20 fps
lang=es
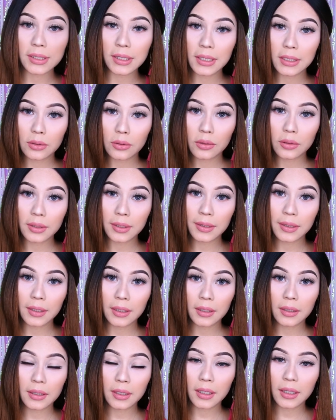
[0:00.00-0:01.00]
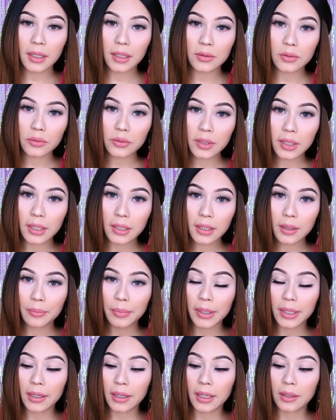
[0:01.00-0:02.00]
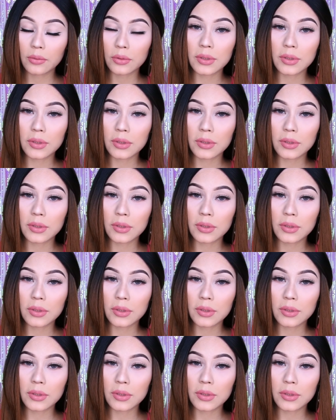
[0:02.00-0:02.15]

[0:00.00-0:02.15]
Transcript: así que solo tienen que entrar a su tienda para